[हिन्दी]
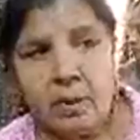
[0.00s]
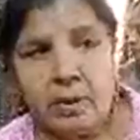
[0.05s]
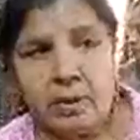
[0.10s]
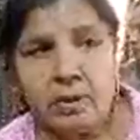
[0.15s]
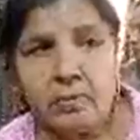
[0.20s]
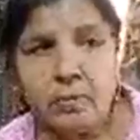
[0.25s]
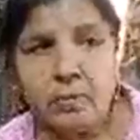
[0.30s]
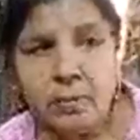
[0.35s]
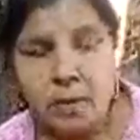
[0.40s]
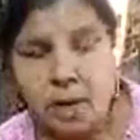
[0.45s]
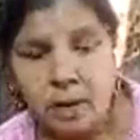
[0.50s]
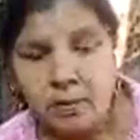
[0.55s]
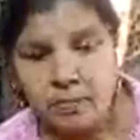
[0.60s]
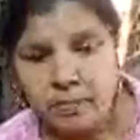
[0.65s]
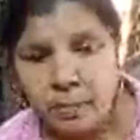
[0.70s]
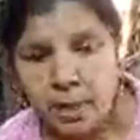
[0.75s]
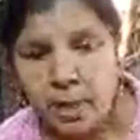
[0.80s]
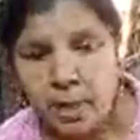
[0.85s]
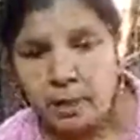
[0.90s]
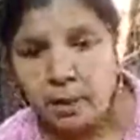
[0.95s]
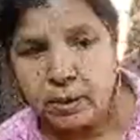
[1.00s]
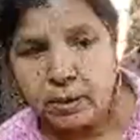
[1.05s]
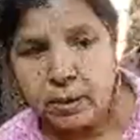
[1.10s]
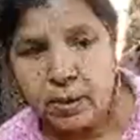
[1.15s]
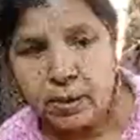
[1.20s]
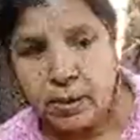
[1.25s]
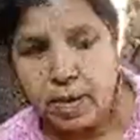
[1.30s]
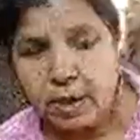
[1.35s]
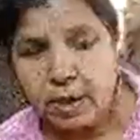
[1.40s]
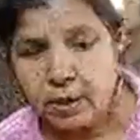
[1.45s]
हमने जब अपना
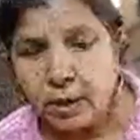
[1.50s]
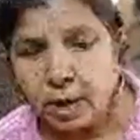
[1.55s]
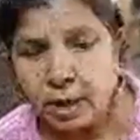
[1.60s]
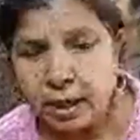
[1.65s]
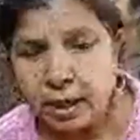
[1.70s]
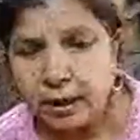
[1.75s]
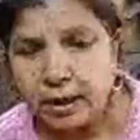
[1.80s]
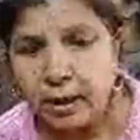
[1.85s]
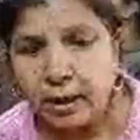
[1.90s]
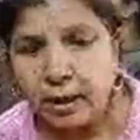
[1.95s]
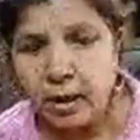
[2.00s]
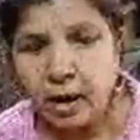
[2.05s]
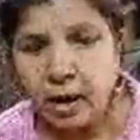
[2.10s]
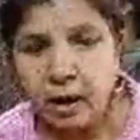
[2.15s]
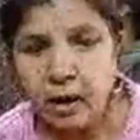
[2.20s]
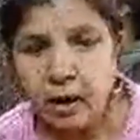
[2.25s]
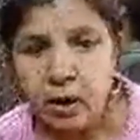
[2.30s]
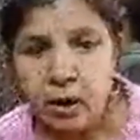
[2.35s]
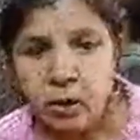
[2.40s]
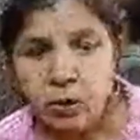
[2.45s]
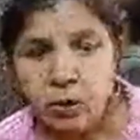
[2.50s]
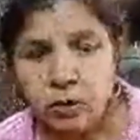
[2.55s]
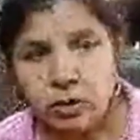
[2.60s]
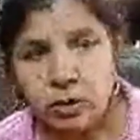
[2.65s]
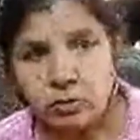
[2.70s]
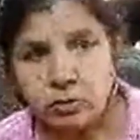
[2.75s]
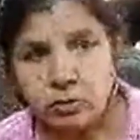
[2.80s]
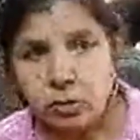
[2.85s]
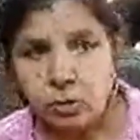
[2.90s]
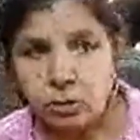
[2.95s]
अंदर आए ताला देखा
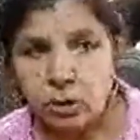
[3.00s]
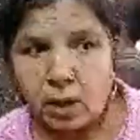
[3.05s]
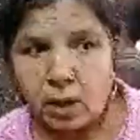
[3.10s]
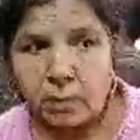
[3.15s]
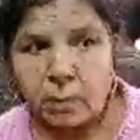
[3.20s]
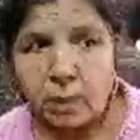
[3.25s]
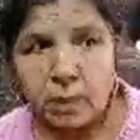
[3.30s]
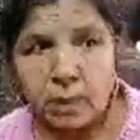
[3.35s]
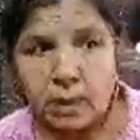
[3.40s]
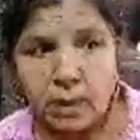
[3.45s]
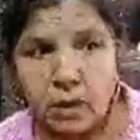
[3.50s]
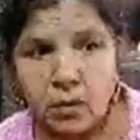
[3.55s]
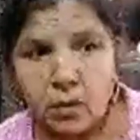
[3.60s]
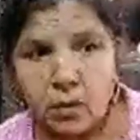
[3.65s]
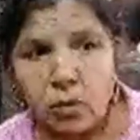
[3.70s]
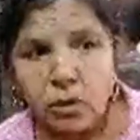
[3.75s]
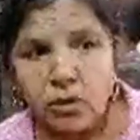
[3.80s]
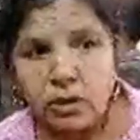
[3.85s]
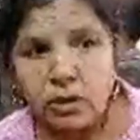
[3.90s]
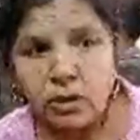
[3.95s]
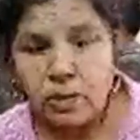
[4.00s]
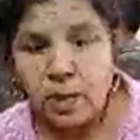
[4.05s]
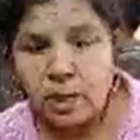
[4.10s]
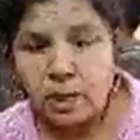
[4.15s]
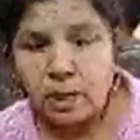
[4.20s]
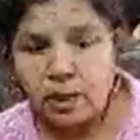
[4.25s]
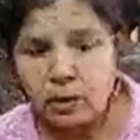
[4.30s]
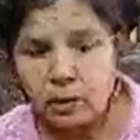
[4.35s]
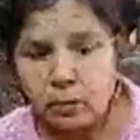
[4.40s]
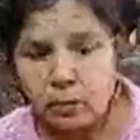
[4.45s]
तो सब टूटा पड़ा था कोई
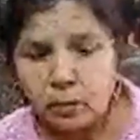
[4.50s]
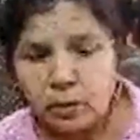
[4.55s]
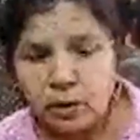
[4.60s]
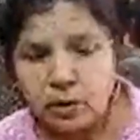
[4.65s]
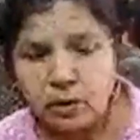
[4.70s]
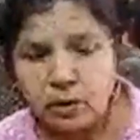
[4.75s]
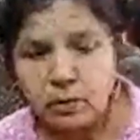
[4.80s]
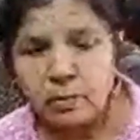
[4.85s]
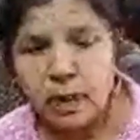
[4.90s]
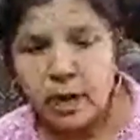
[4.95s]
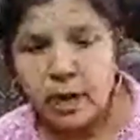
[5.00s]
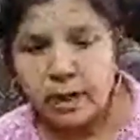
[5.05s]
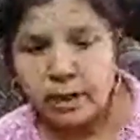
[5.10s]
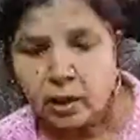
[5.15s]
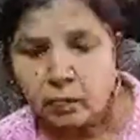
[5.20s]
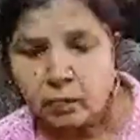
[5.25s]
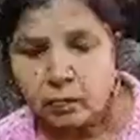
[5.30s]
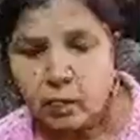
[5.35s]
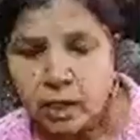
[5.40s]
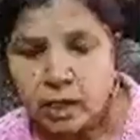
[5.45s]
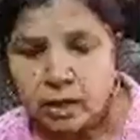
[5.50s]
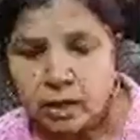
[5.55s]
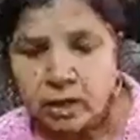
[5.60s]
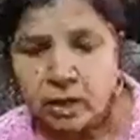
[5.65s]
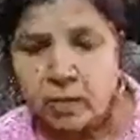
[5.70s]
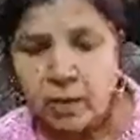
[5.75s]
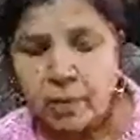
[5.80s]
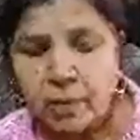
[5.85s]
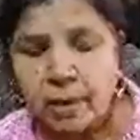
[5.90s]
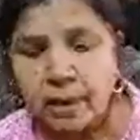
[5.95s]
सामान नहीं ऊपर बारियाँ बुरियाँ
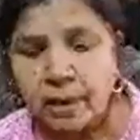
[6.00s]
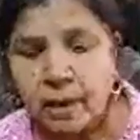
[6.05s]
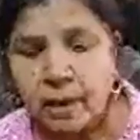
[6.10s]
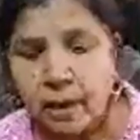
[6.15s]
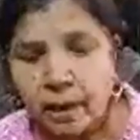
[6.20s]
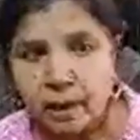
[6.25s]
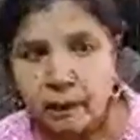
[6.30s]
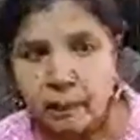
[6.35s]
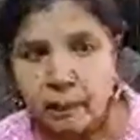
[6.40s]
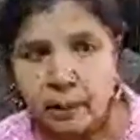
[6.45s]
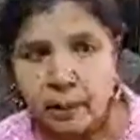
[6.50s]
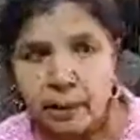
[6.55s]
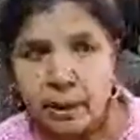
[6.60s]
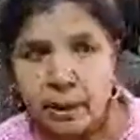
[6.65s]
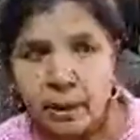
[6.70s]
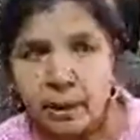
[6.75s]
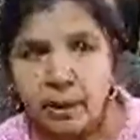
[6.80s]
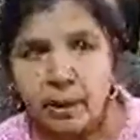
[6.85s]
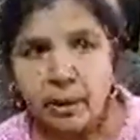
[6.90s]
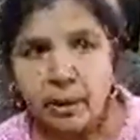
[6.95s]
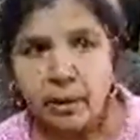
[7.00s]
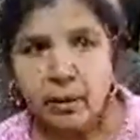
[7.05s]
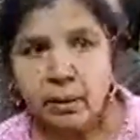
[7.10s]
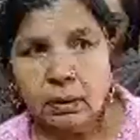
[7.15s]
सब हमारी खाली पड़ी हैं